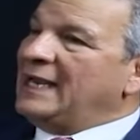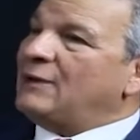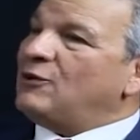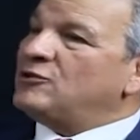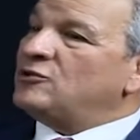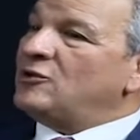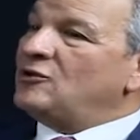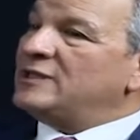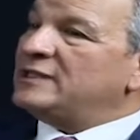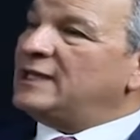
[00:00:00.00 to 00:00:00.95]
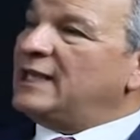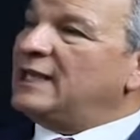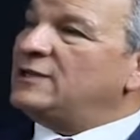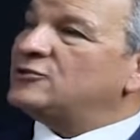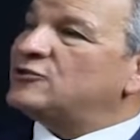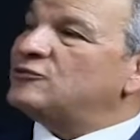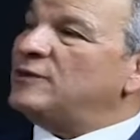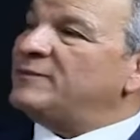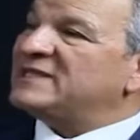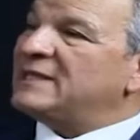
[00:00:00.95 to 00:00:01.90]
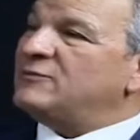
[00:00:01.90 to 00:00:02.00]
Cuando nos los entreguen, nosotros
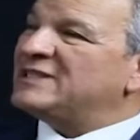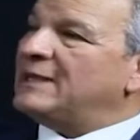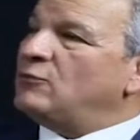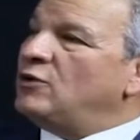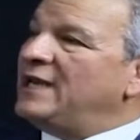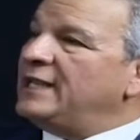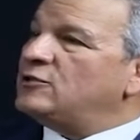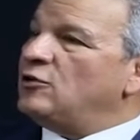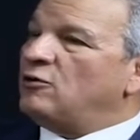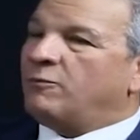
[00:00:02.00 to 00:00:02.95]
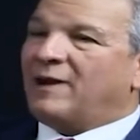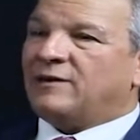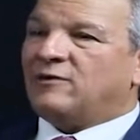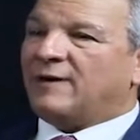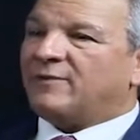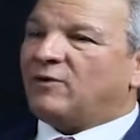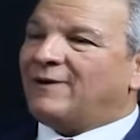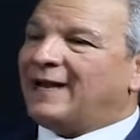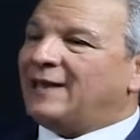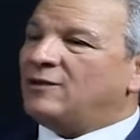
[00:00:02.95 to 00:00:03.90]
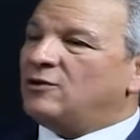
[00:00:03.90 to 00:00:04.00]
empezamos, estamos listos, los planos
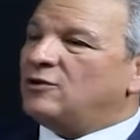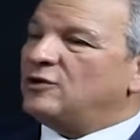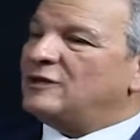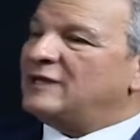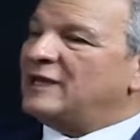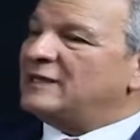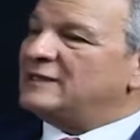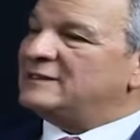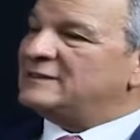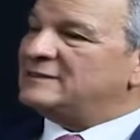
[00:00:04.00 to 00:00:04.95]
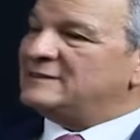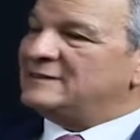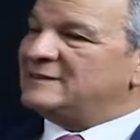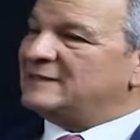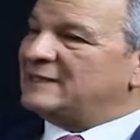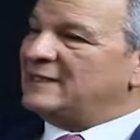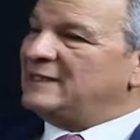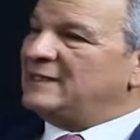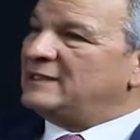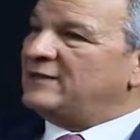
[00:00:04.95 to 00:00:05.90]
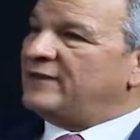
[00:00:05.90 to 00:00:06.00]
aprobados, los, la, eh,
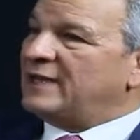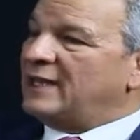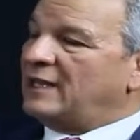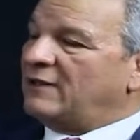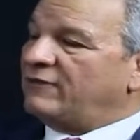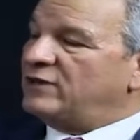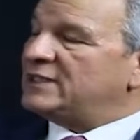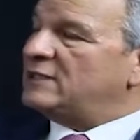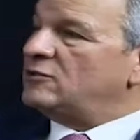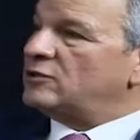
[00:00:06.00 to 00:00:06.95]
identificada fuente de